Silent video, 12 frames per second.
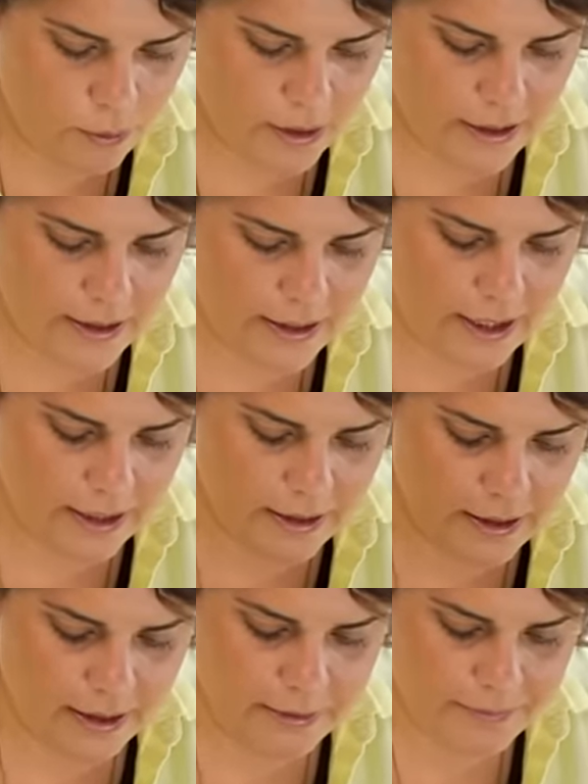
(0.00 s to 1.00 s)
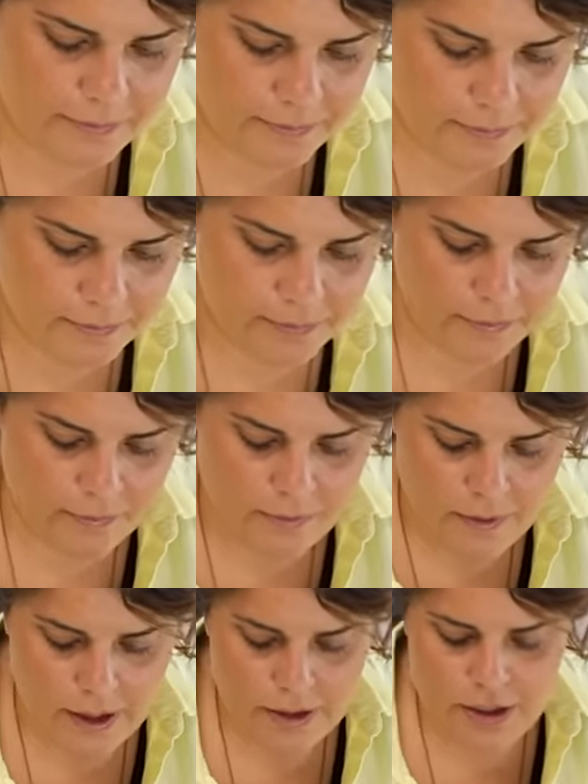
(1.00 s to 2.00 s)
Bu da İskender.
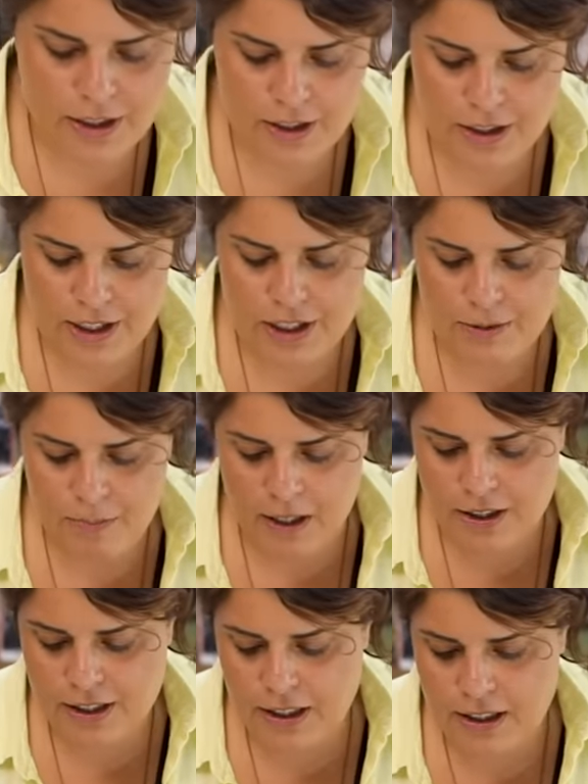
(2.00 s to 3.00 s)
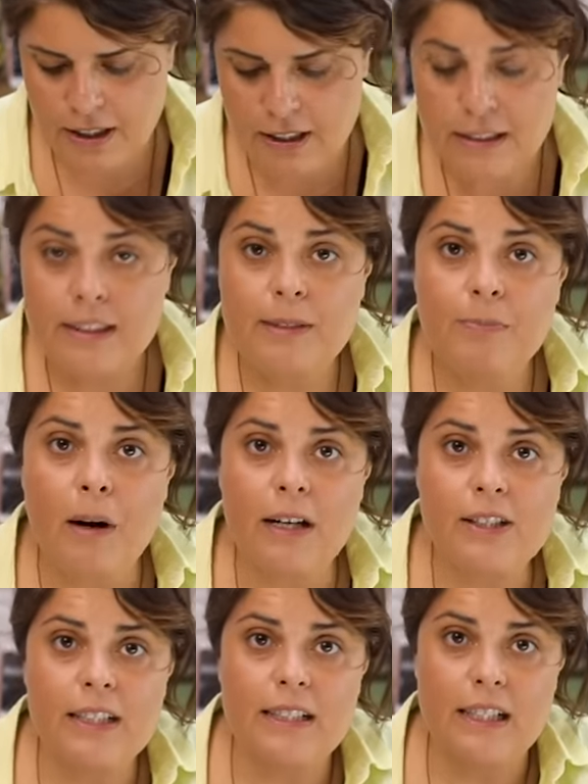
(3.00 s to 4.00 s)
Çeşit çeşit başka
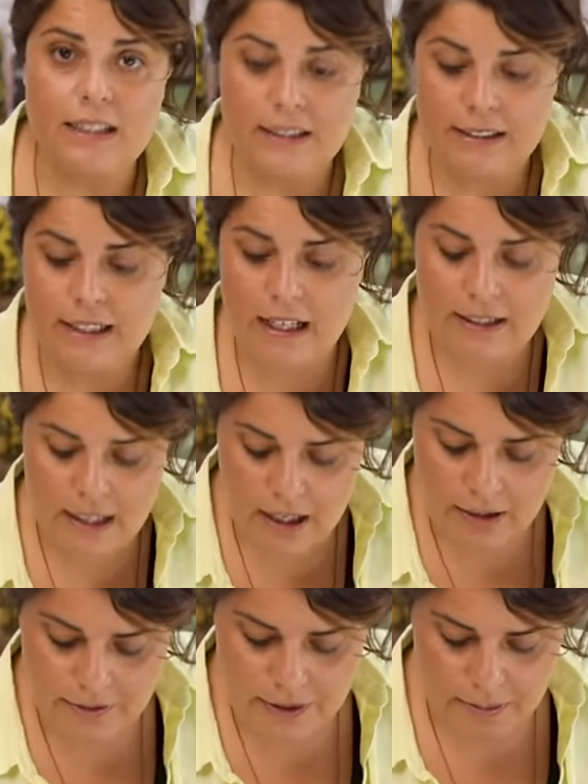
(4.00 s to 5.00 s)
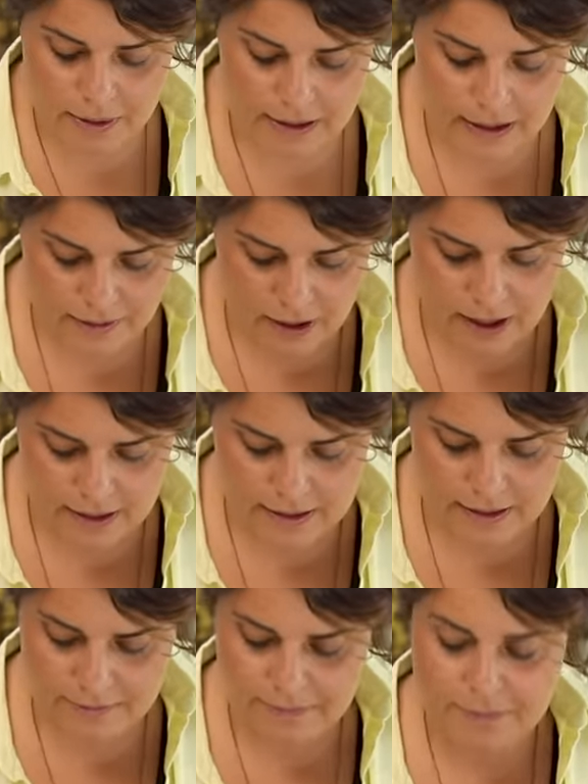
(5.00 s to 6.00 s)
sipariş edilen İskender firmaları
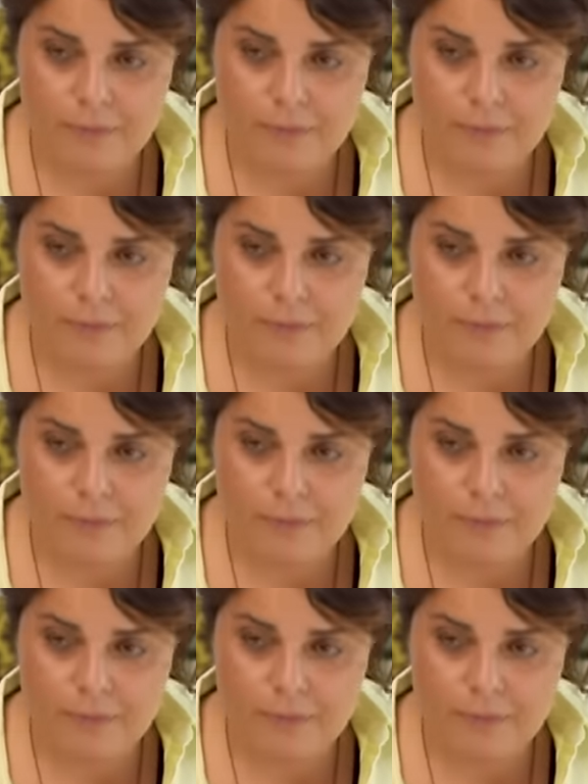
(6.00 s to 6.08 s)
vardı.